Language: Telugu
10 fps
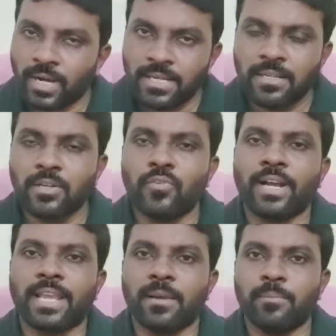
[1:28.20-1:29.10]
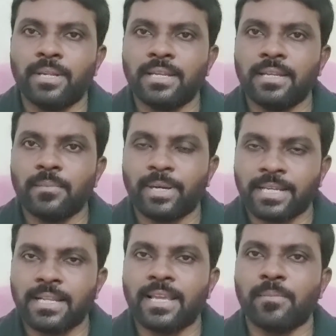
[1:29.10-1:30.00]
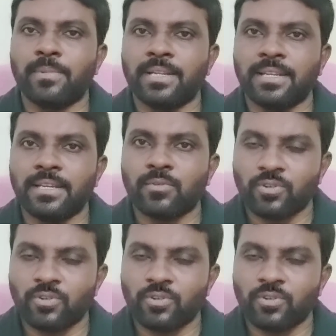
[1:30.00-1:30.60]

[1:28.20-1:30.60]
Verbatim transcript: వాళ్ళల్లో ఒక ఎమ్మెల్యే మహిళా ఎమ్మెల్యే